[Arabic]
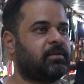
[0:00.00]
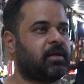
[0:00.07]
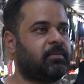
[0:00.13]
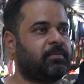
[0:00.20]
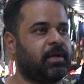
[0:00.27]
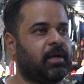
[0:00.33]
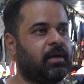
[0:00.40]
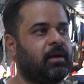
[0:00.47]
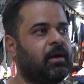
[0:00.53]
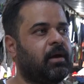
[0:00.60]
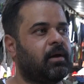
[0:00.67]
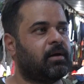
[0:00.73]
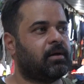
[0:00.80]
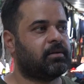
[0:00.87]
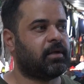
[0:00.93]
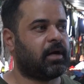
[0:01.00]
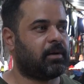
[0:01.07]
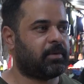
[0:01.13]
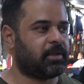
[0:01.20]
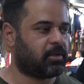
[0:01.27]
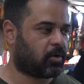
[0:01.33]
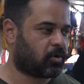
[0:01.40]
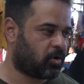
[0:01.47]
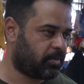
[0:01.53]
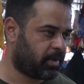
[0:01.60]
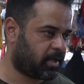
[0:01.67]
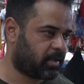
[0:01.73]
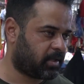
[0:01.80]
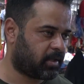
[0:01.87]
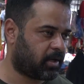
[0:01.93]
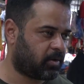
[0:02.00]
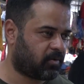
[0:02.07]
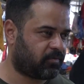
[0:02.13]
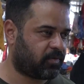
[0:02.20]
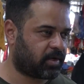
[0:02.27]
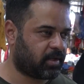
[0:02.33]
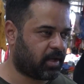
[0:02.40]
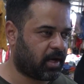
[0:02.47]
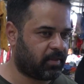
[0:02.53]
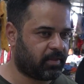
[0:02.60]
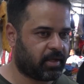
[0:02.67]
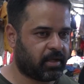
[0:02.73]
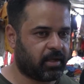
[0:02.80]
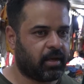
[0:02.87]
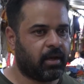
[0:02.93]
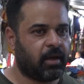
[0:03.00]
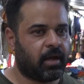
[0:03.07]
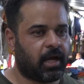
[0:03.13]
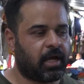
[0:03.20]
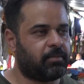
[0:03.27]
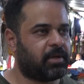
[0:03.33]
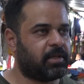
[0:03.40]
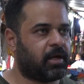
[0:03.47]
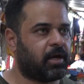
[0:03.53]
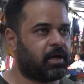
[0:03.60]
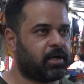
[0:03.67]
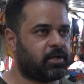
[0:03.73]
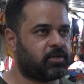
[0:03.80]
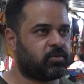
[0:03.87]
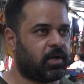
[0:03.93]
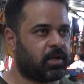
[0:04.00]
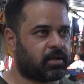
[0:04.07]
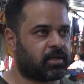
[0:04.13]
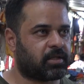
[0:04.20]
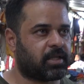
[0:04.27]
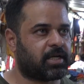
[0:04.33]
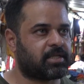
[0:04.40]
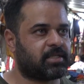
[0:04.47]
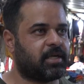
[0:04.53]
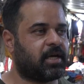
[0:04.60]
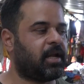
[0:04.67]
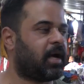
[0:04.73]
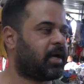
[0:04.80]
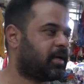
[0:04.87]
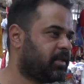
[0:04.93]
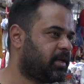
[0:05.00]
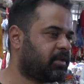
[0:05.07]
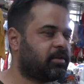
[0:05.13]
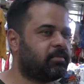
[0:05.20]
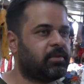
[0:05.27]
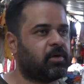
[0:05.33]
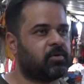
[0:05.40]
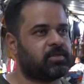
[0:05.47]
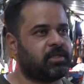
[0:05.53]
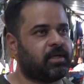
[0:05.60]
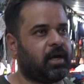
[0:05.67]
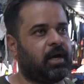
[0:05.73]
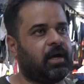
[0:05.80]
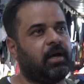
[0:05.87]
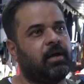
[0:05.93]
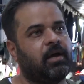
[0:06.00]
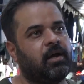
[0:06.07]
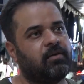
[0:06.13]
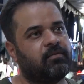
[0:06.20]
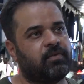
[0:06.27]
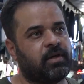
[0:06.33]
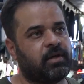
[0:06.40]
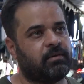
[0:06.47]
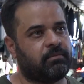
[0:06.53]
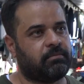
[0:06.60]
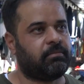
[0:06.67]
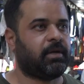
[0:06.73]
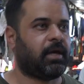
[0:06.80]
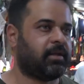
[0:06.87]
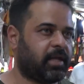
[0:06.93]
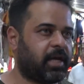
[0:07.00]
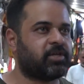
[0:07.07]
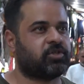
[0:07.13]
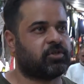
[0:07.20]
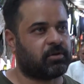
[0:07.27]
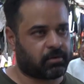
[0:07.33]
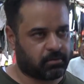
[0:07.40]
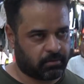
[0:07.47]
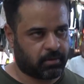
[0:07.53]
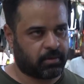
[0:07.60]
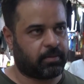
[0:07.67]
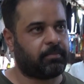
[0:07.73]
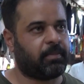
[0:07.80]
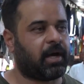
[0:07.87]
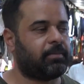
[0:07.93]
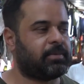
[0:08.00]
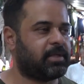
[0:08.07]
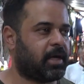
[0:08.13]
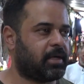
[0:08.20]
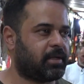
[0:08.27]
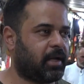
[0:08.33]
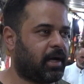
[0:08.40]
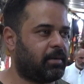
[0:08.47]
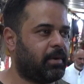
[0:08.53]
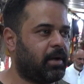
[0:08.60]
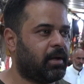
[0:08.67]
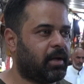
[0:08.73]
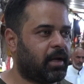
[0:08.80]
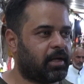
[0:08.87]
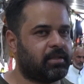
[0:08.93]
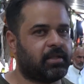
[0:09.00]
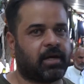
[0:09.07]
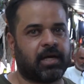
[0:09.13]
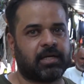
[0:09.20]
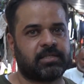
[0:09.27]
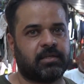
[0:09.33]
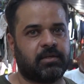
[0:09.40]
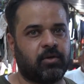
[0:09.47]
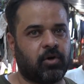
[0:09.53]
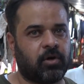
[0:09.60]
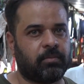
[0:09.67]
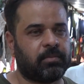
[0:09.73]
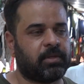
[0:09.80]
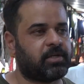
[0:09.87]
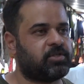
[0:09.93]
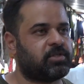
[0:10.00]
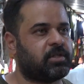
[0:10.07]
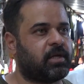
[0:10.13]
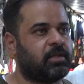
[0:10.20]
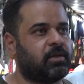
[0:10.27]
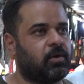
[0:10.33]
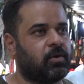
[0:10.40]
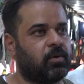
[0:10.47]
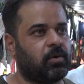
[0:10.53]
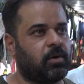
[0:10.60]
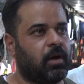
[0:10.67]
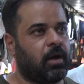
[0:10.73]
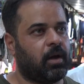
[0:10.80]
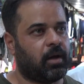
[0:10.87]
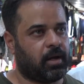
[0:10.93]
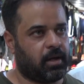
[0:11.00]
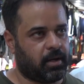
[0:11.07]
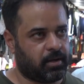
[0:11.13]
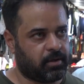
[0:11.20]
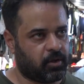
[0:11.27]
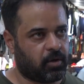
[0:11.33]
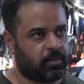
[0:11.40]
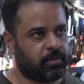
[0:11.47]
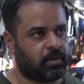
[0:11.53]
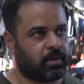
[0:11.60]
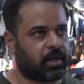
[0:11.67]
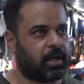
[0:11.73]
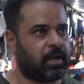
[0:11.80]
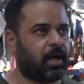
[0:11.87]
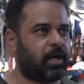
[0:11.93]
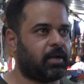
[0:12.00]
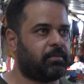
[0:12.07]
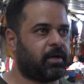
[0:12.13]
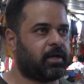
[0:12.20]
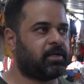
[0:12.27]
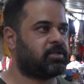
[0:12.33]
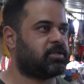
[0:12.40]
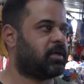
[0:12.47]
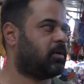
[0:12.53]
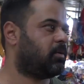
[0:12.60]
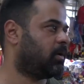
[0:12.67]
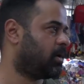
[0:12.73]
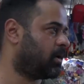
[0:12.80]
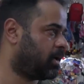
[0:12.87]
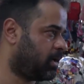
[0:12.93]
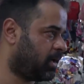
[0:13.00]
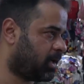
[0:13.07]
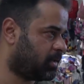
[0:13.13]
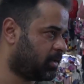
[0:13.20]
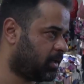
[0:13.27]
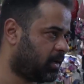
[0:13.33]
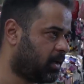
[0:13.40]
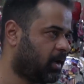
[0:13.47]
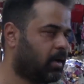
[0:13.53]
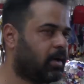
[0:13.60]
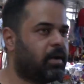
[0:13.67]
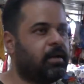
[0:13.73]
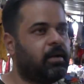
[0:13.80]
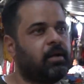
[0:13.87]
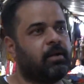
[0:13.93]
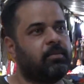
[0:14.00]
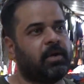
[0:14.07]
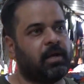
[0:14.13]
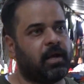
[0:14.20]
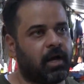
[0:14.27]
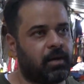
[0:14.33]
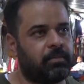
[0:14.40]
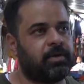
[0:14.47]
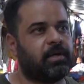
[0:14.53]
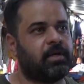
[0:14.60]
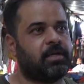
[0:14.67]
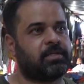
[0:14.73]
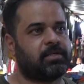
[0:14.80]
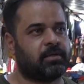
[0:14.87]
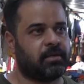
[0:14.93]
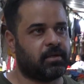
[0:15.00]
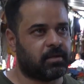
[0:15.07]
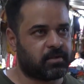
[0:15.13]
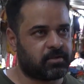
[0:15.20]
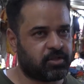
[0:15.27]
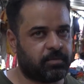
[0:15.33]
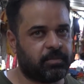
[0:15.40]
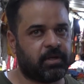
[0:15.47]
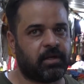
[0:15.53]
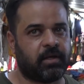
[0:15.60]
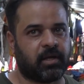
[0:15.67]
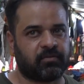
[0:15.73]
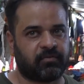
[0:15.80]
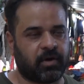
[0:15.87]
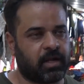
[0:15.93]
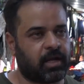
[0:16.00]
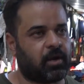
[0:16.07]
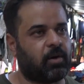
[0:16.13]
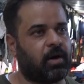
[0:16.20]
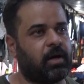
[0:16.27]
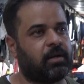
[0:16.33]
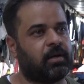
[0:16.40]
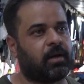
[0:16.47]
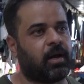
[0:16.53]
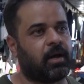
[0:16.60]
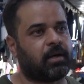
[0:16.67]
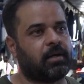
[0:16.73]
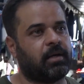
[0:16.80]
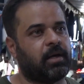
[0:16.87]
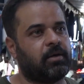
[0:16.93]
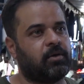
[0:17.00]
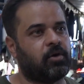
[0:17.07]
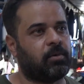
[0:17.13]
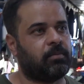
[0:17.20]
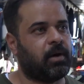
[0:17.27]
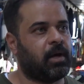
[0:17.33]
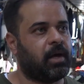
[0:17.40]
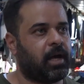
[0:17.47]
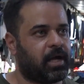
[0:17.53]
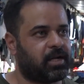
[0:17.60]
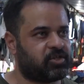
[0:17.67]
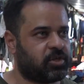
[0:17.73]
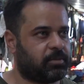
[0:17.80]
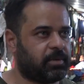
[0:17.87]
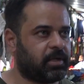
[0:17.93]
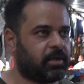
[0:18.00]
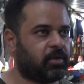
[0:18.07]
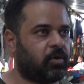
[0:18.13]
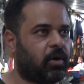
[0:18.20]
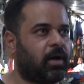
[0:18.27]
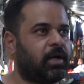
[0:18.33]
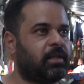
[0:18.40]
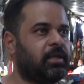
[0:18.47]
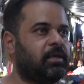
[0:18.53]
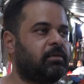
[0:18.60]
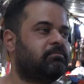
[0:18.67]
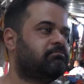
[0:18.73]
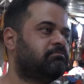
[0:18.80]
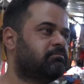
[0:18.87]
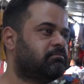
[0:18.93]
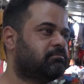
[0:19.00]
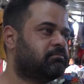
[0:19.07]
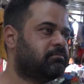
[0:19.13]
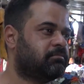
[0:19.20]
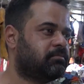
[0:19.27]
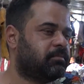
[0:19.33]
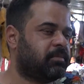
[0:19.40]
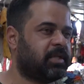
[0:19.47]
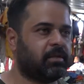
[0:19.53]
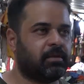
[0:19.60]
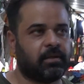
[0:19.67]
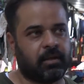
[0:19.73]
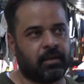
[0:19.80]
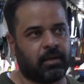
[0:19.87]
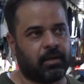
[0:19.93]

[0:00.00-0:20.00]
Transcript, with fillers: التربية دائما تقول بأننا وفرنا هذه المناهج والقرطاسية لكن يتم توزيعها في يعني أشهر مع بداية العام الدراسي اليوم نجد أنه آه، اليوم غلاء المعيشة ويعني الملابس جميع الأطفال العوائل العراقية اليوم الجميع يعاني من